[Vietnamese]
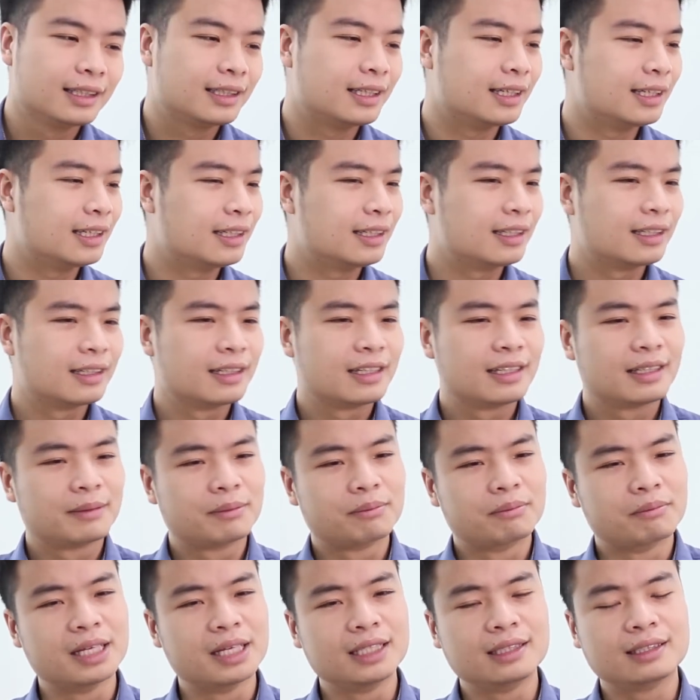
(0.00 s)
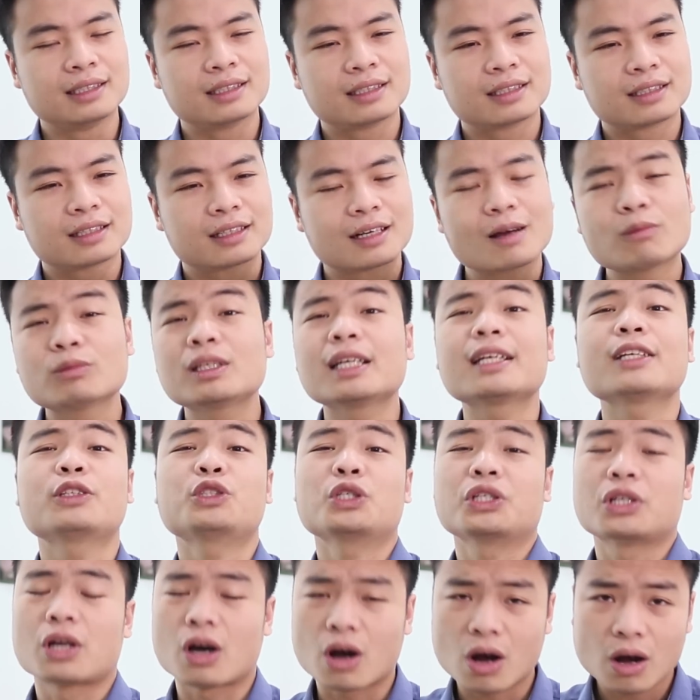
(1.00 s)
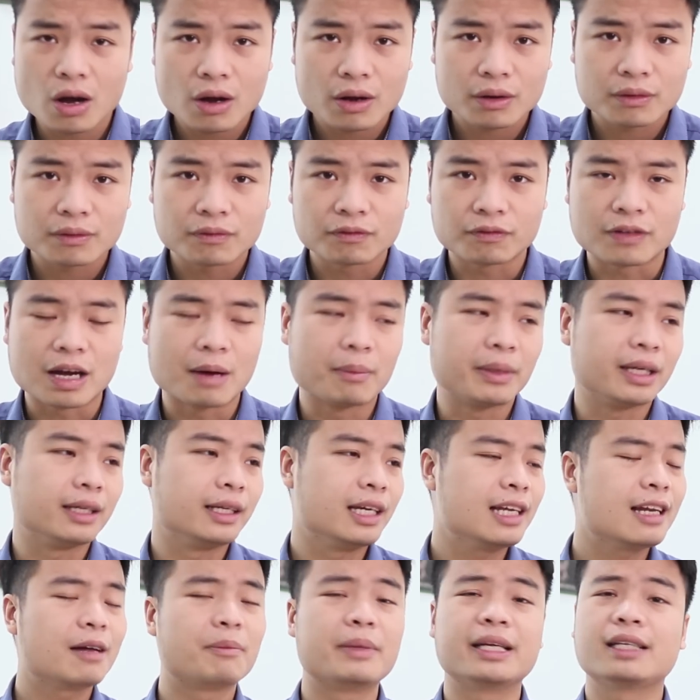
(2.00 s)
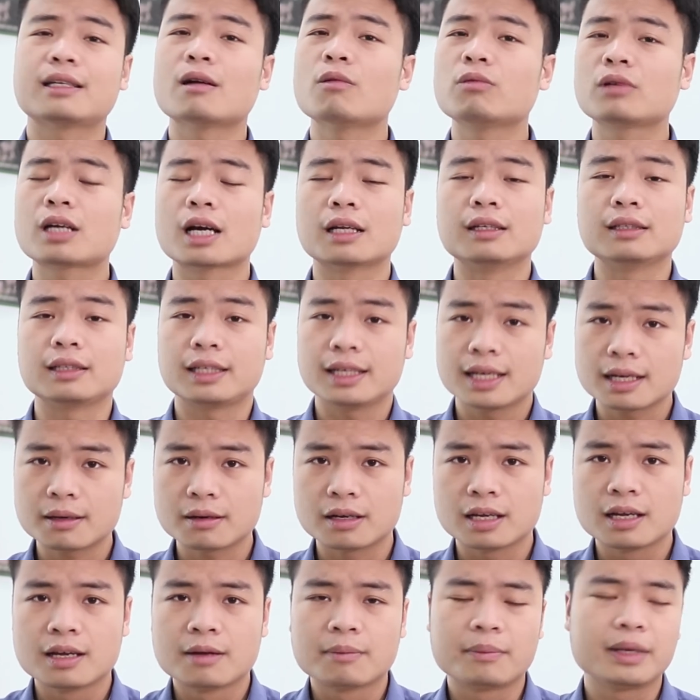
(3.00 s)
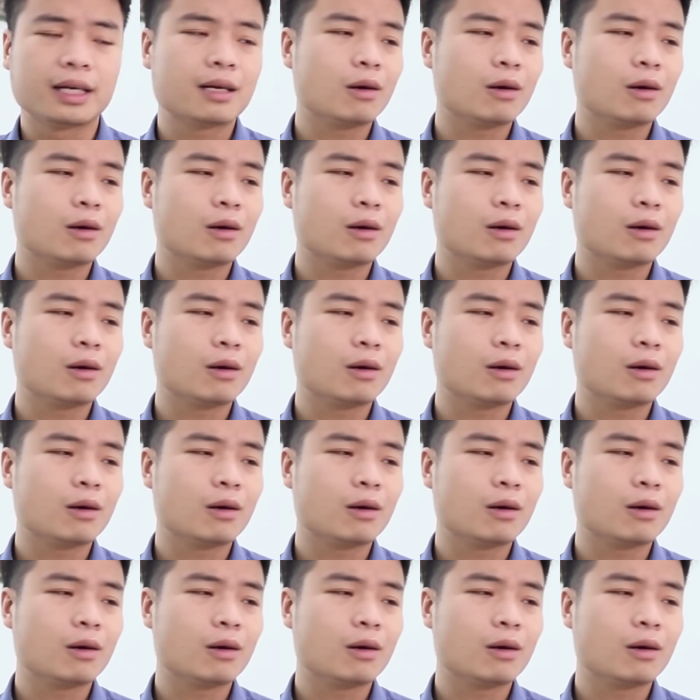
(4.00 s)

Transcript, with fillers: thì mình không thích cái chuyện đó, và mình nghĩ là mình không cần thiết.